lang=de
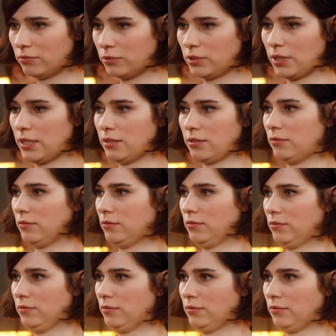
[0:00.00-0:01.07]
Totale
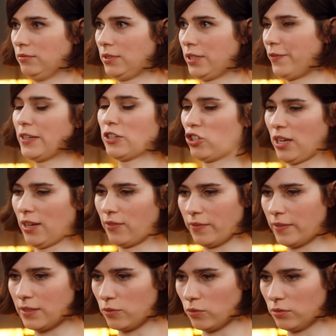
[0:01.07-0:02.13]

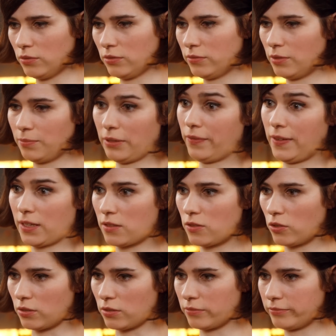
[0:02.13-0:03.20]
Quatsch-Cover-Version von perfekten
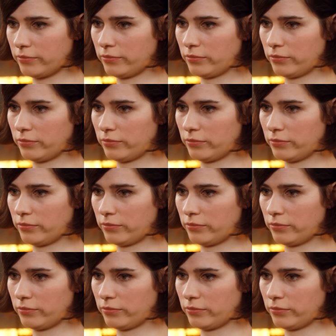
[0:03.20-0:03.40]
Songs.